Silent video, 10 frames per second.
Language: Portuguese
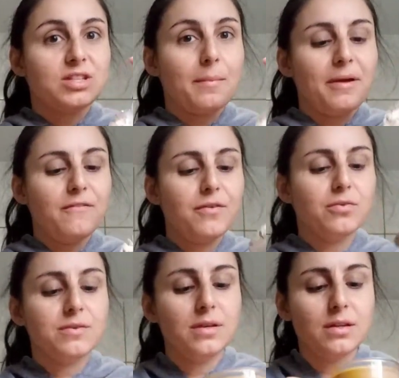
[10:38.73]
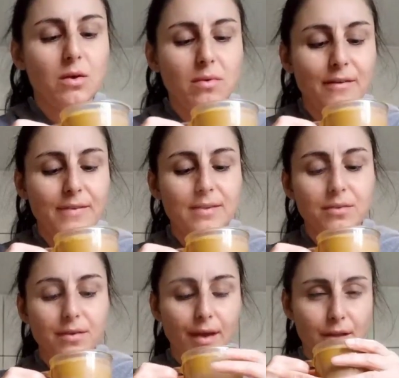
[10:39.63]
Hoje tá bem friozinho, então um
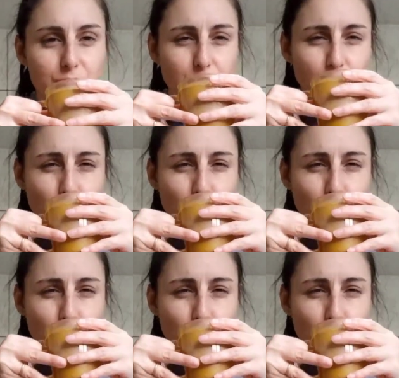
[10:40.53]
cafezinho quente.